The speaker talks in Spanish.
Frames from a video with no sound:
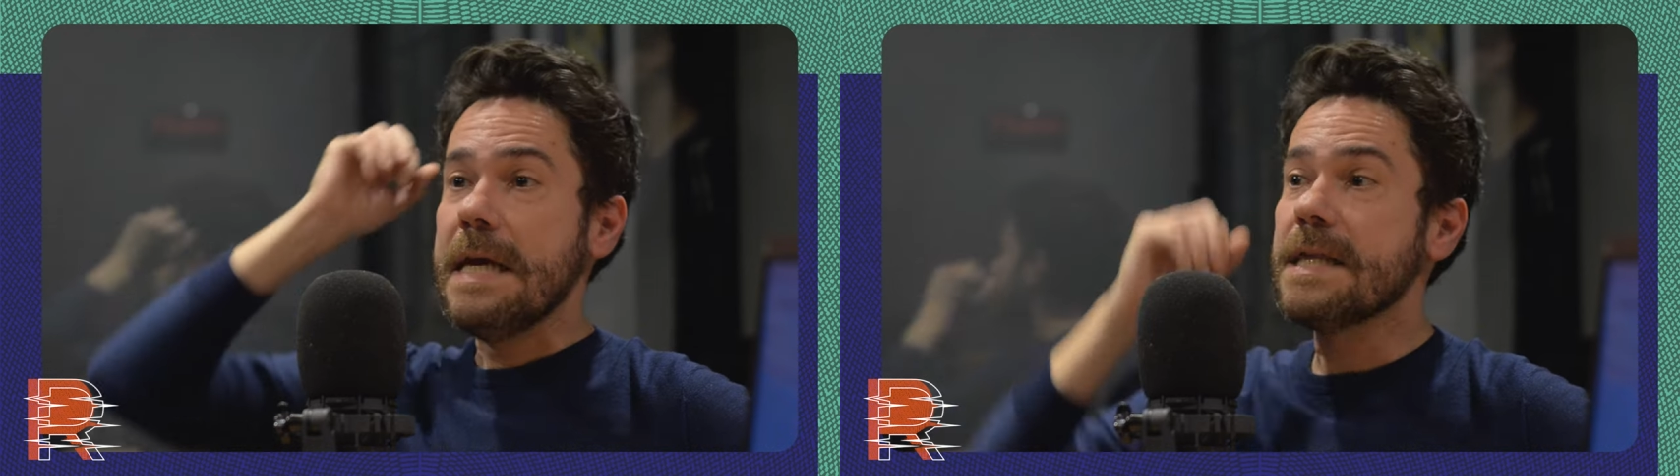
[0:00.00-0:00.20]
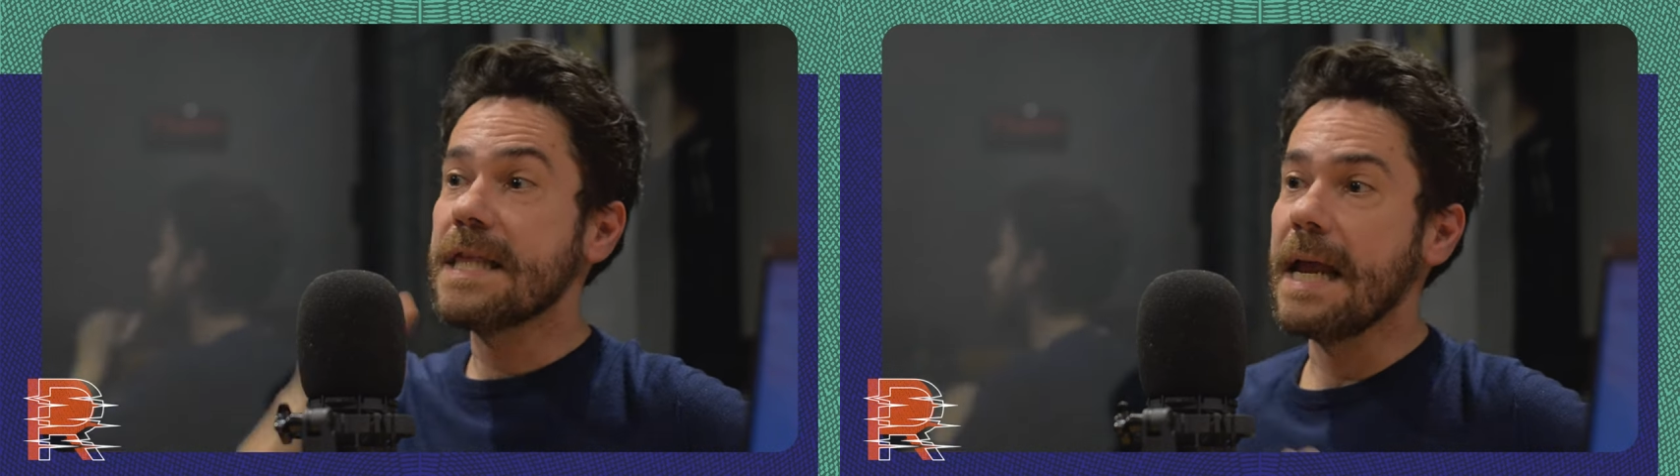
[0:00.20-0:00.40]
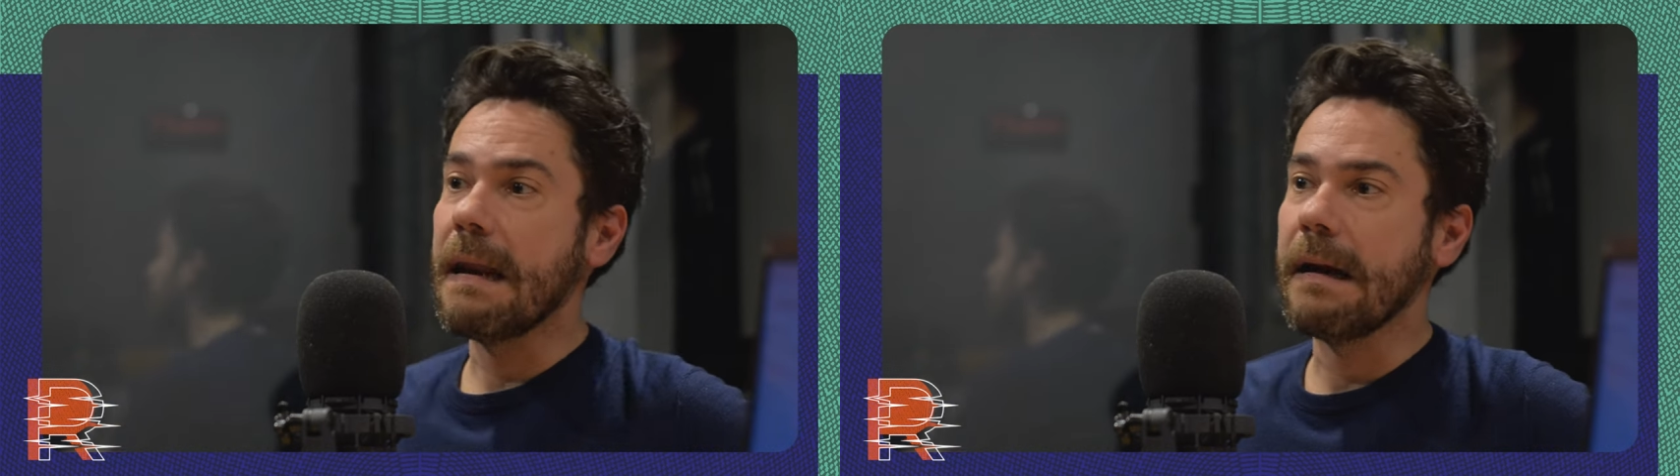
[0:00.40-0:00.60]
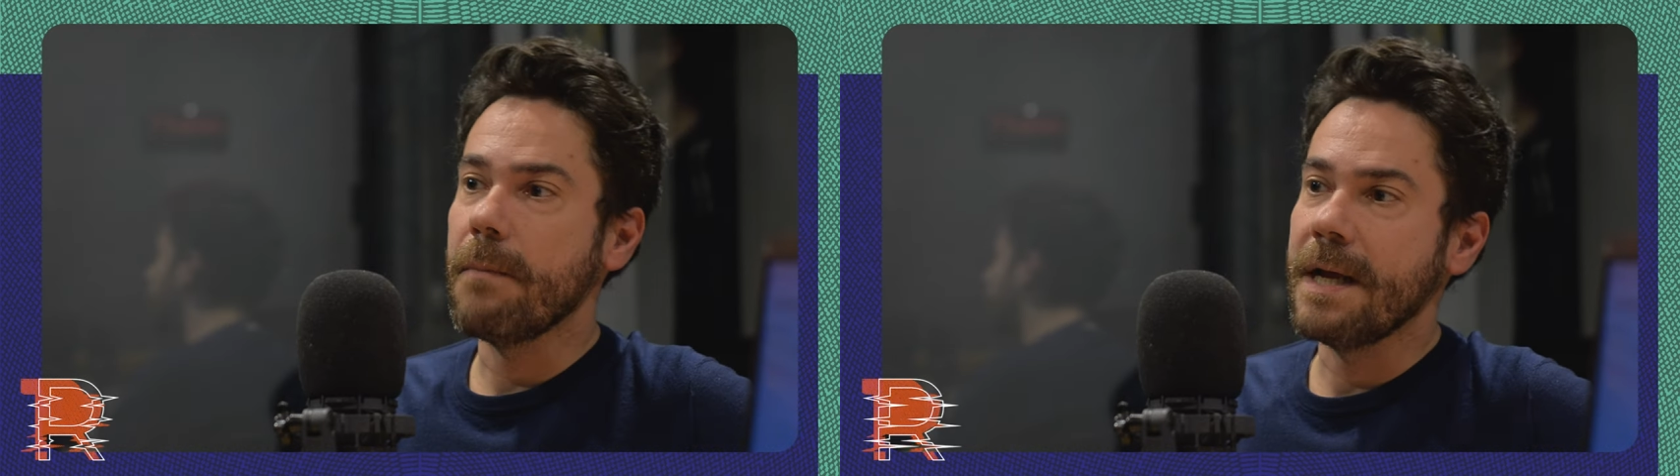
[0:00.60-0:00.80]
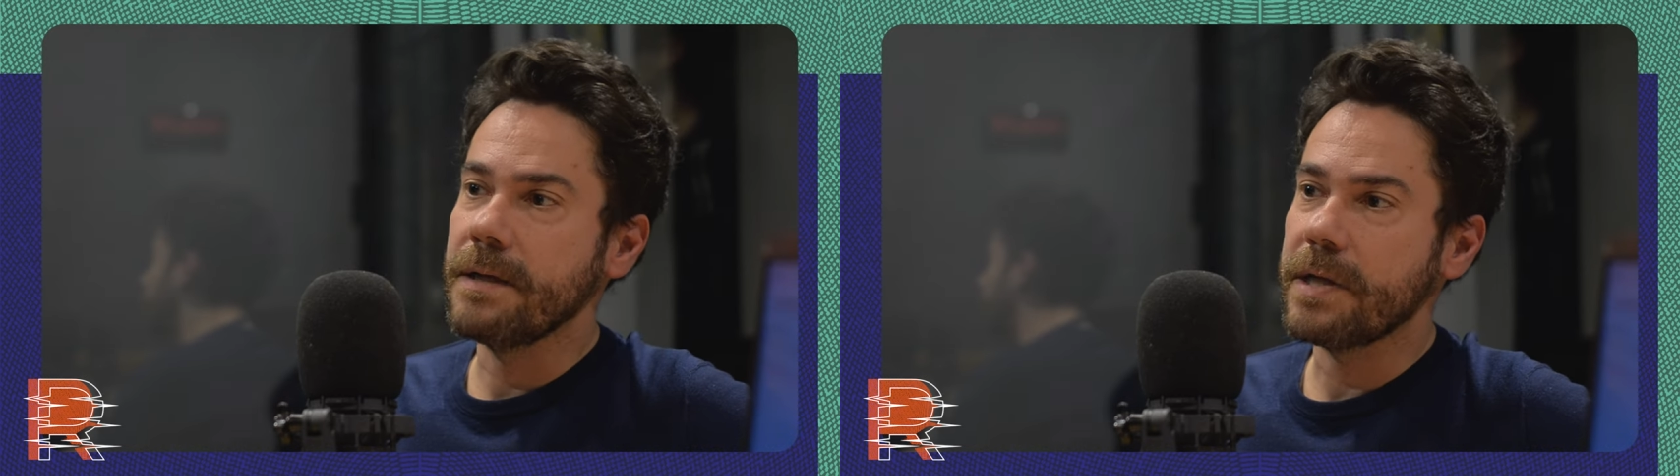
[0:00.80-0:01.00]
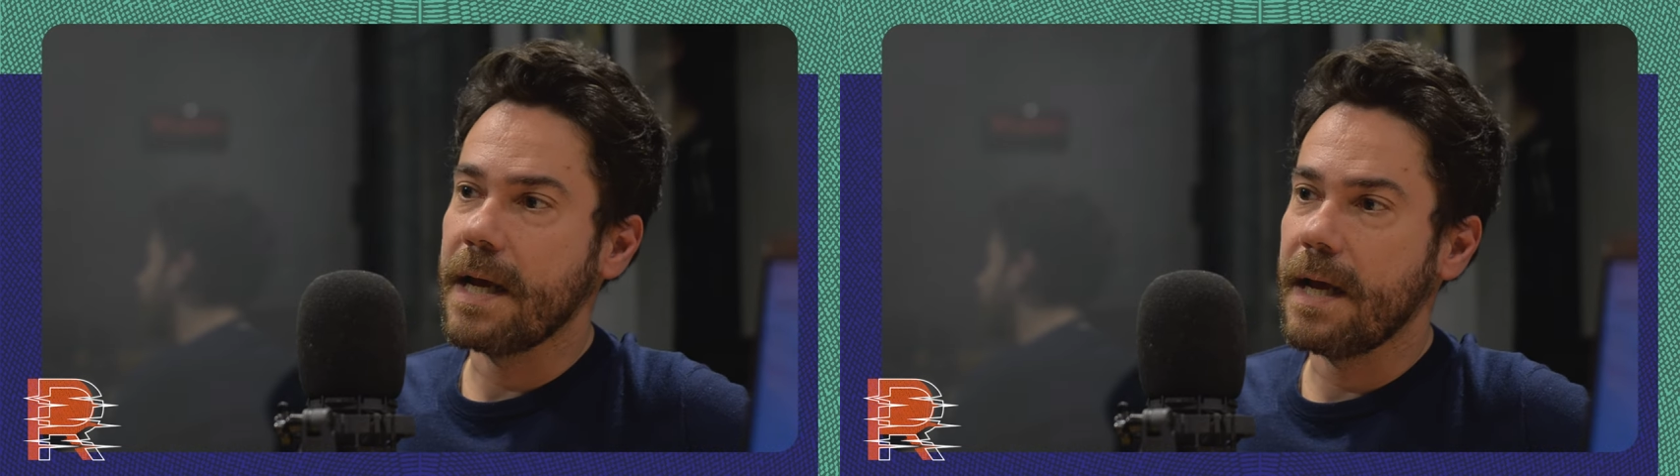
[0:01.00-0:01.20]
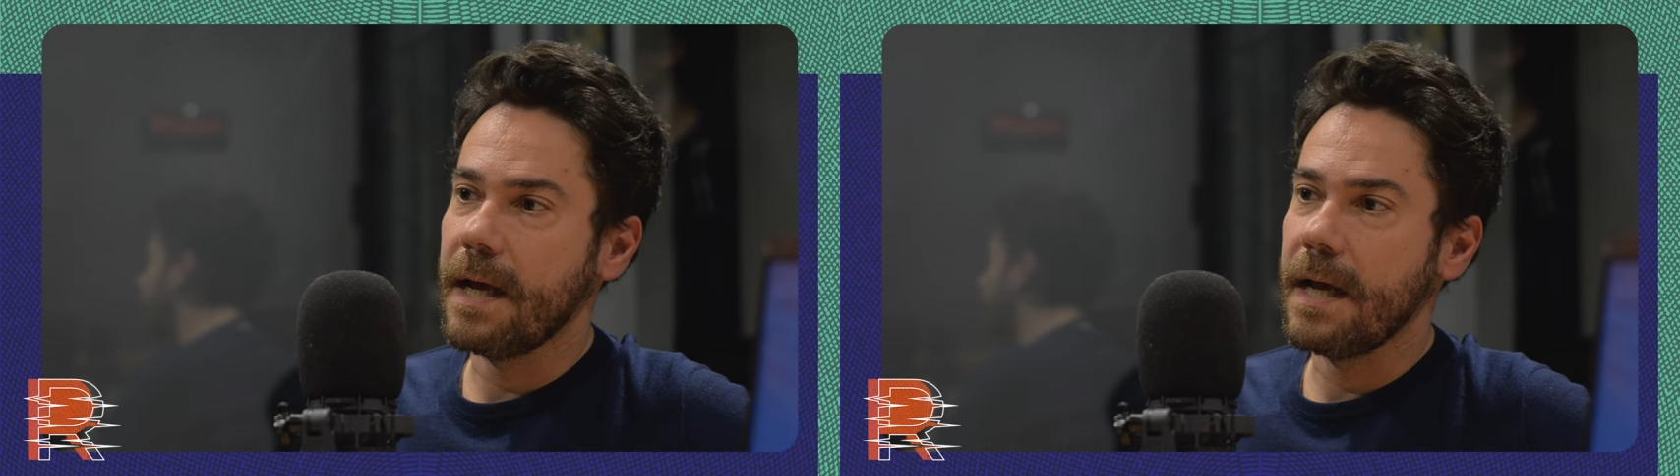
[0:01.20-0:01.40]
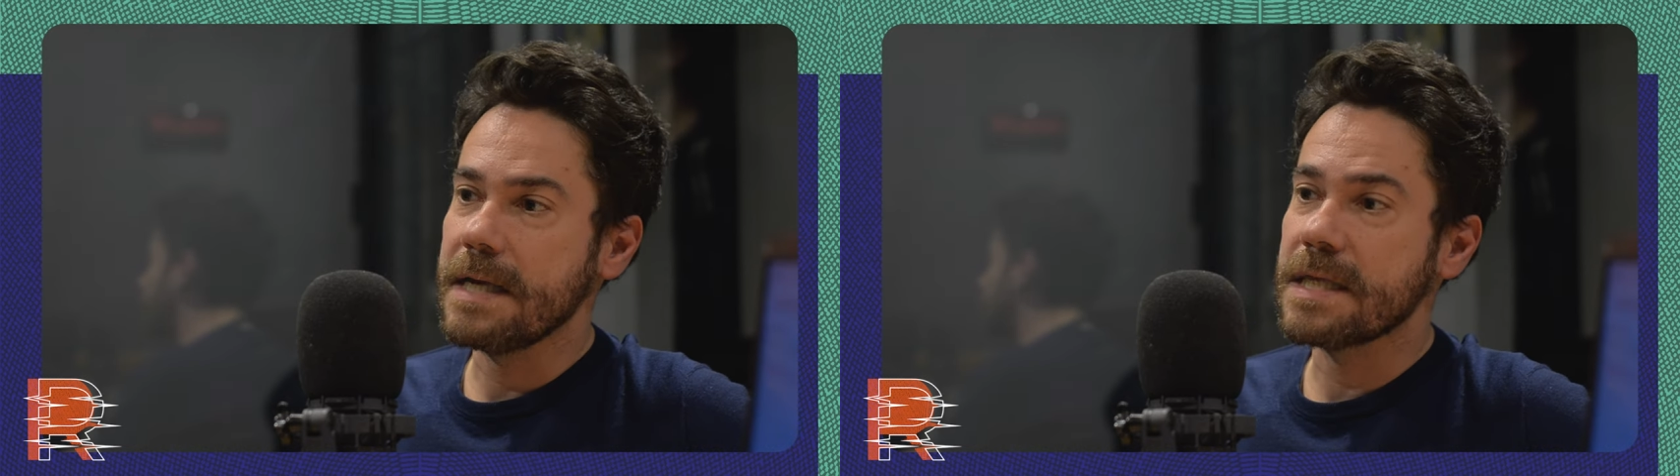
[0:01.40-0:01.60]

Sea la revancha,